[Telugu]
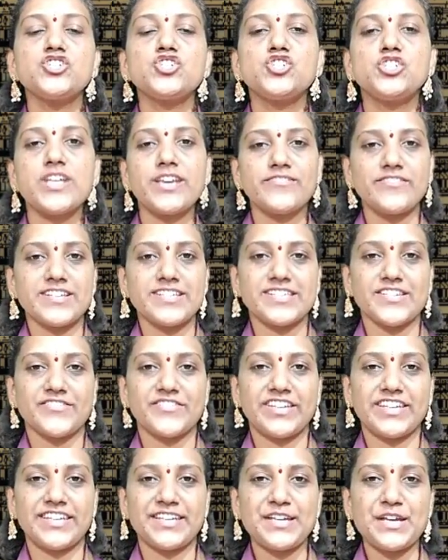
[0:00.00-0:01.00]
జై వసవి
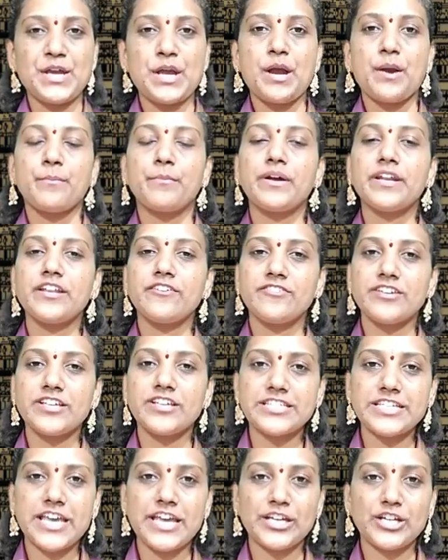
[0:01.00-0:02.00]
మన
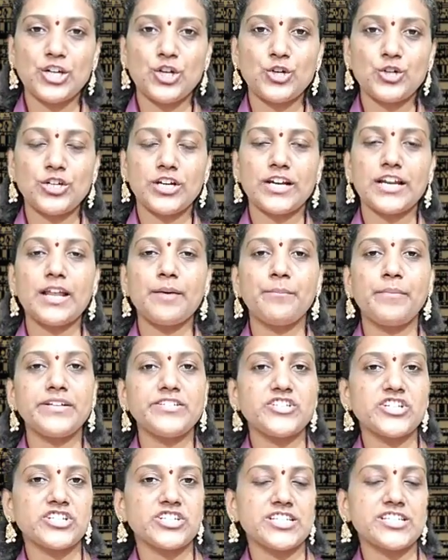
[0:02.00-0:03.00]
వీసీఐలో క్లబ్
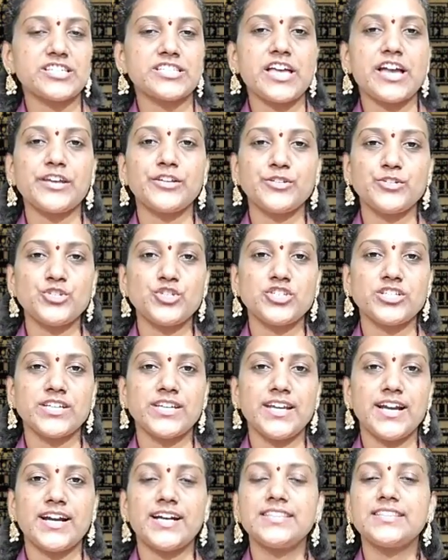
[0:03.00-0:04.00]
అధ్యక్ష స్థాయి నుంచి
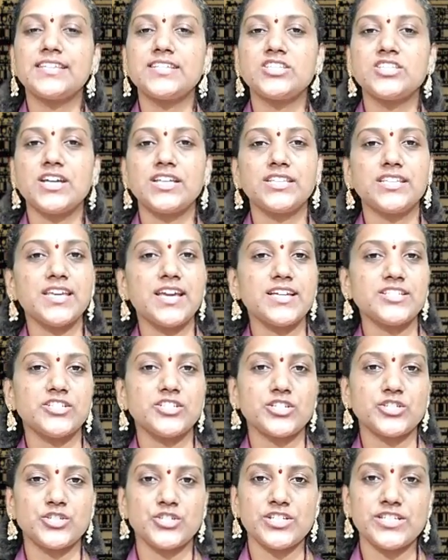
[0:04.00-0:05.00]
అంతర్జాతీయ
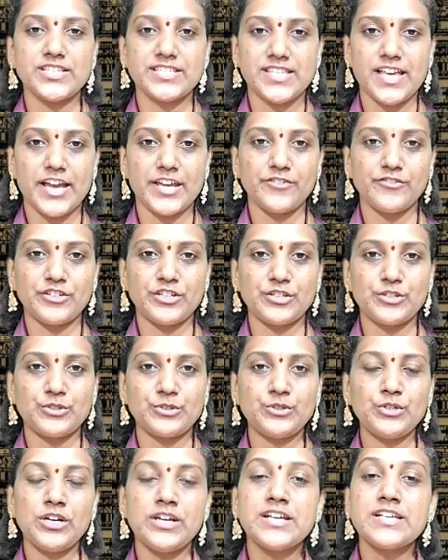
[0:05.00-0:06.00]
అధ్యక్షుని స్థాయి వరకు
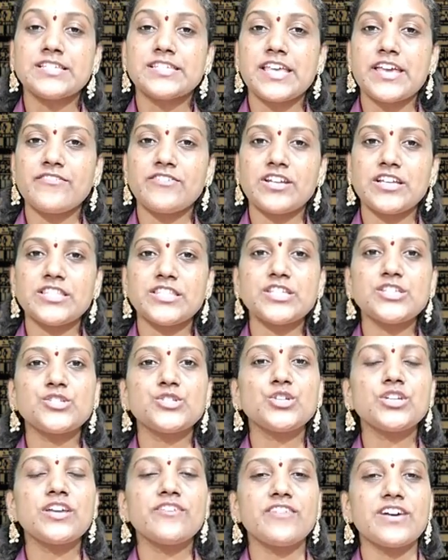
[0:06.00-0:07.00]

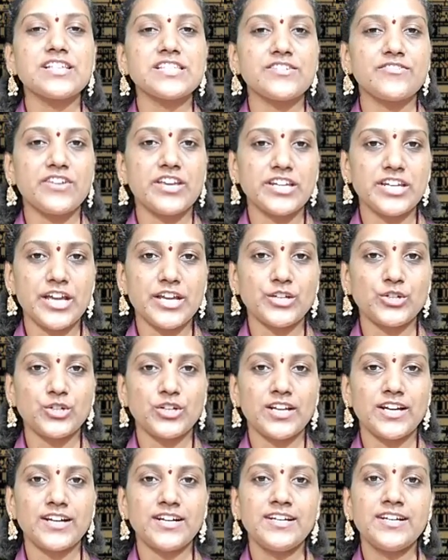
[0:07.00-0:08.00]
సేవలందిస్తున్న వాసవేన్
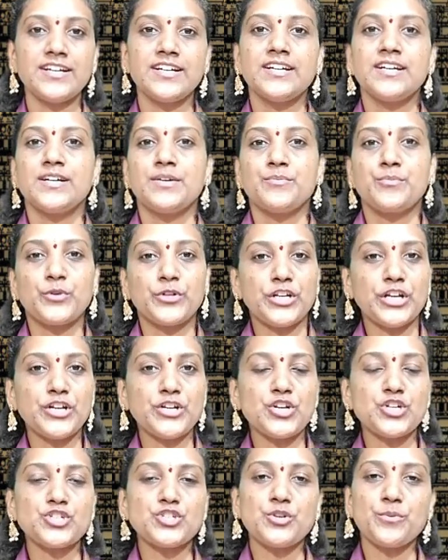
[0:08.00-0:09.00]
నాయకుల
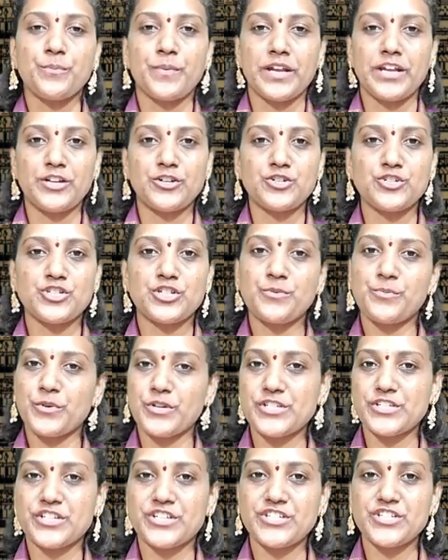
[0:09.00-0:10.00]
పుట్టినరోజు పెళ్లి రోజును
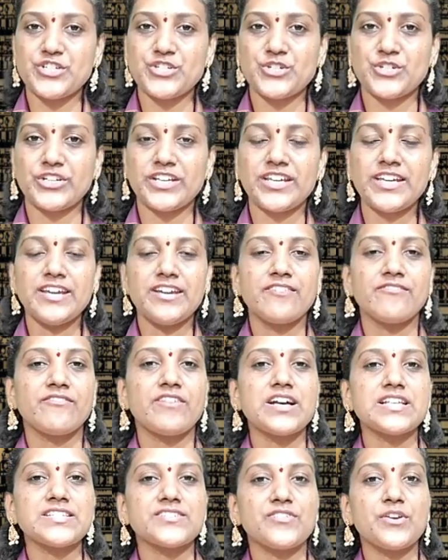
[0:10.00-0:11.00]
పురస్కరించుకుని
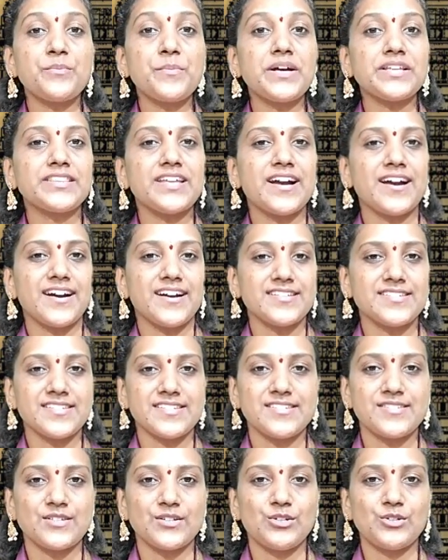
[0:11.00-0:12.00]
వాసవి మాత
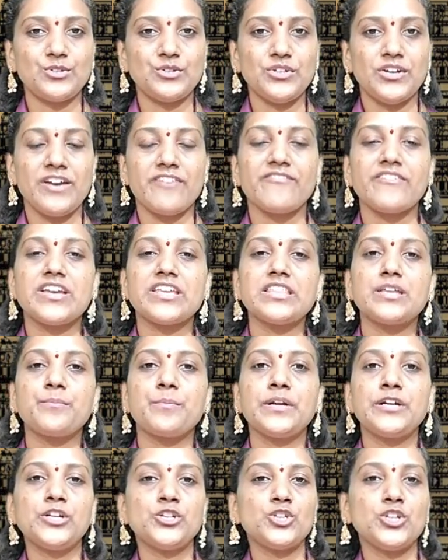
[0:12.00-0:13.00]
ఆశీస్సులు వేద
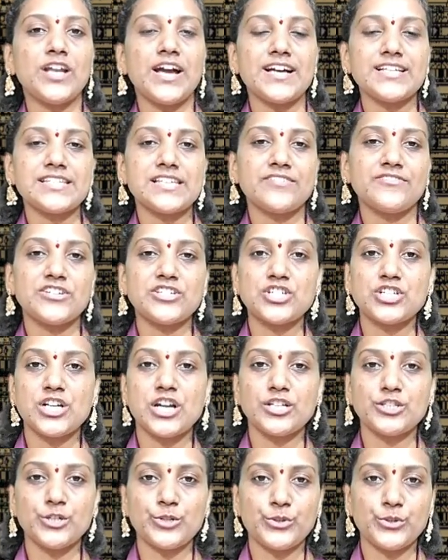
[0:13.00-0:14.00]
పండితుల
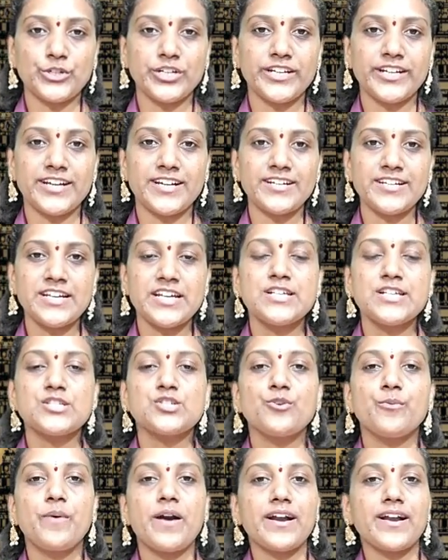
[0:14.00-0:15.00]
ఆశీర్వచనాలతో కూడిన
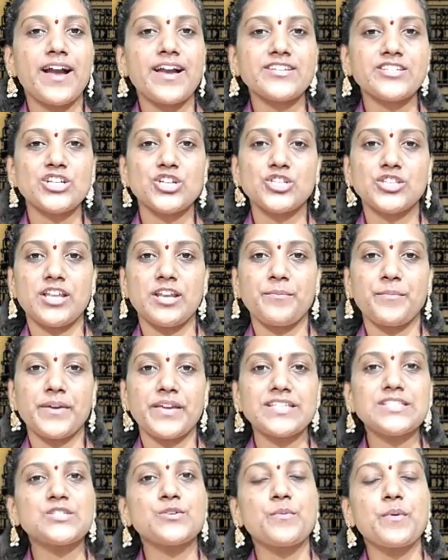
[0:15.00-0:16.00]
శుభాకాంక్షలు తెలిపే
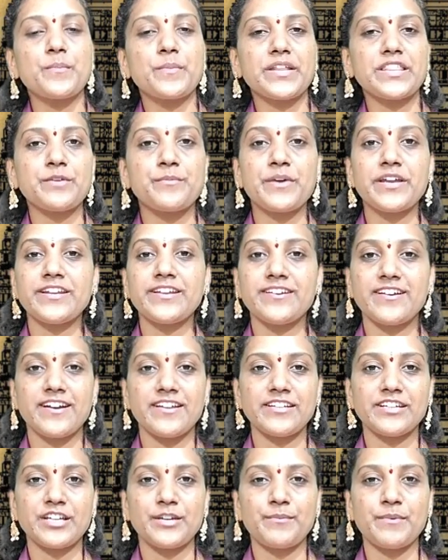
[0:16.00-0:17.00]
శుభప్రదమైన
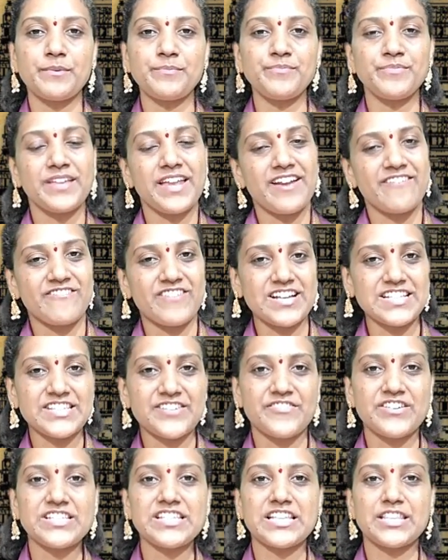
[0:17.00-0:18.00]
కార్యక్రమం
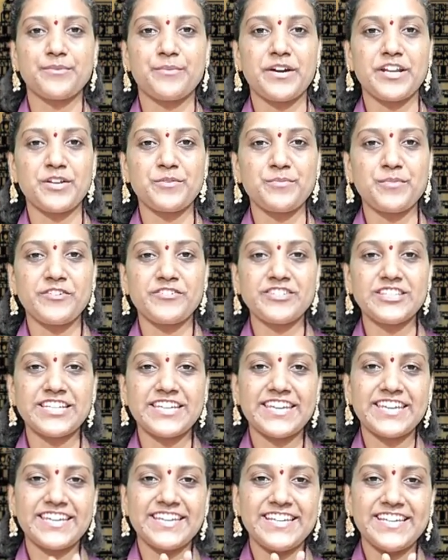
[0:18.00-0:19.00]
వాసవి శతమానం
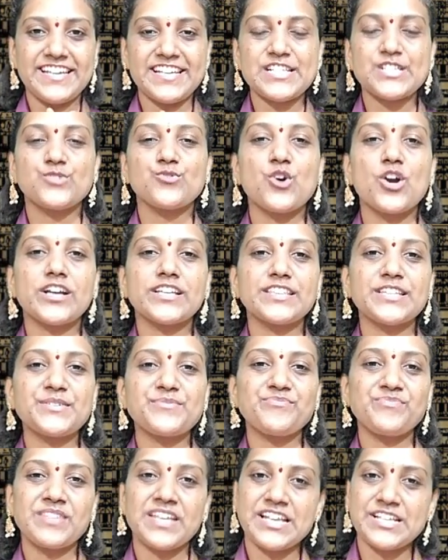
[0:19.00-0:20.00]
భవతికి స్వాగతం
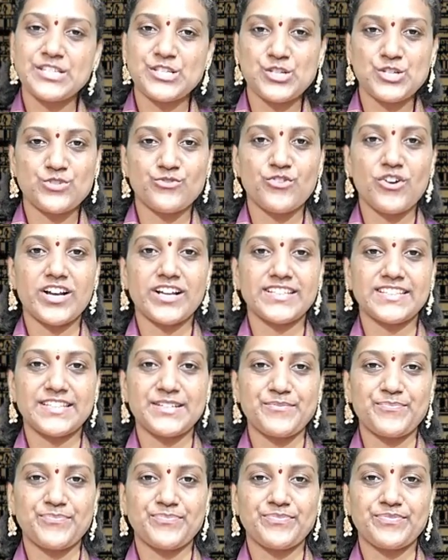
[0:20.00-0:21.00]
సుస్వాగతం